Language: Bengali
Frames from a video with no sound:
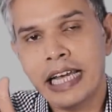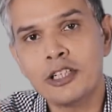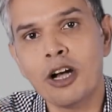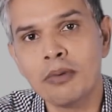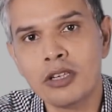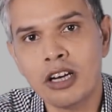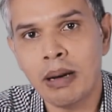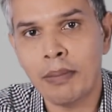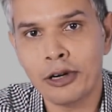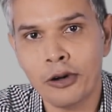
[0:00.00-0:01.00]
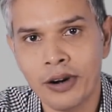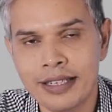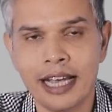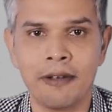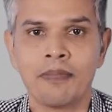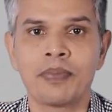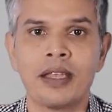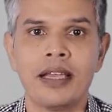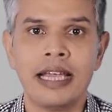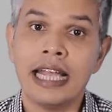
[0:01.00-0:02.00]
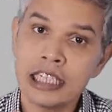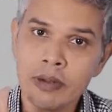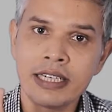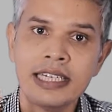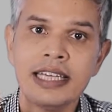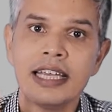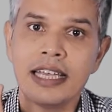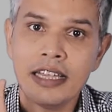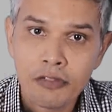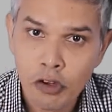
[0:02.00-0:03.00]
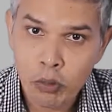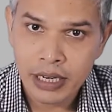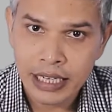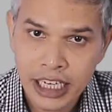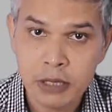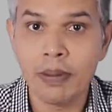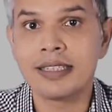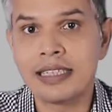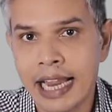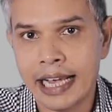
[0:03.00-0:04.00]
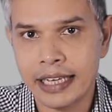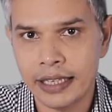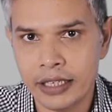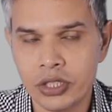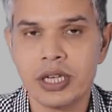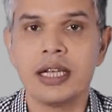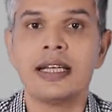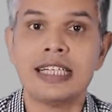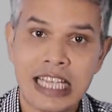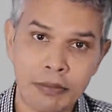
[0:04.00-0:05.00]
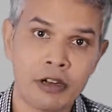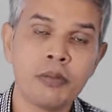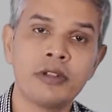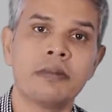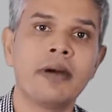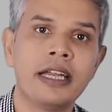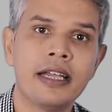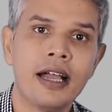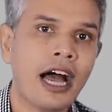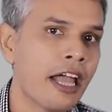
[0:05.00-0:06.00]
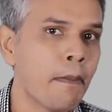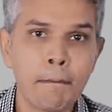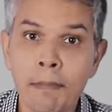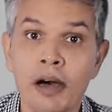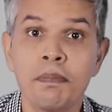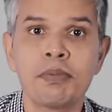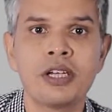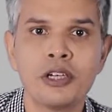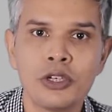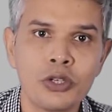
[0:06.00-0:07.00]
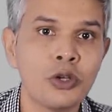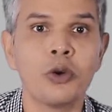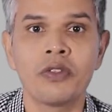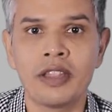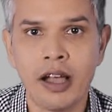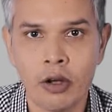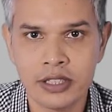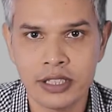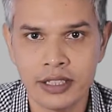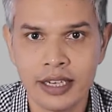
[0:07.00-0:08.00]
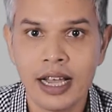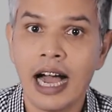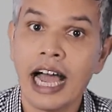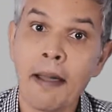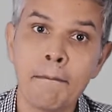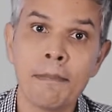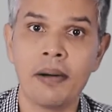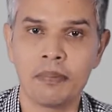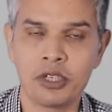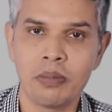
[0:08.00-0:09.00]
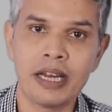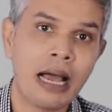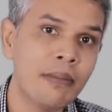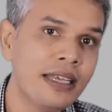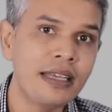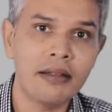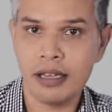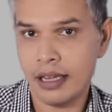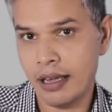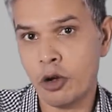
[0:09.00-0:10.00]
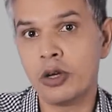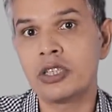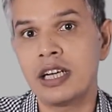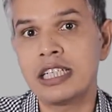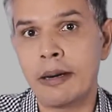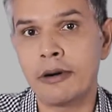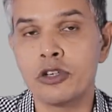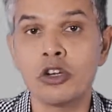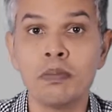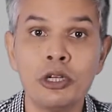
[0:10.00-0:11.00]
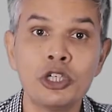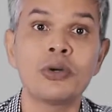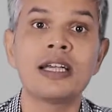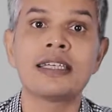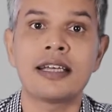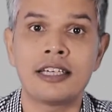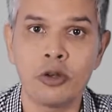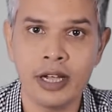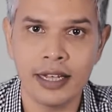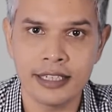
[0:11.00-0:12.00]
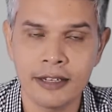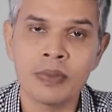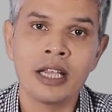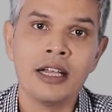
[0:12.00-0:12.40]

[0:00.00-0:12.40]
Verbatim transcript: এই শব্দটা ব্যবহার করা যায় এটাও একটি ইনফর্মাল ইংলিশ বা স্ল্যাং ইংলিশ যেমন আমি বলতে পারি আই এম পাম্পড টু গো টু দি কনসার্ট আই এম পাম্পড মানে আমি কনসার্টে যাওয়ার জন্য ভীষণ এক্সাইটেড হয়ে আছি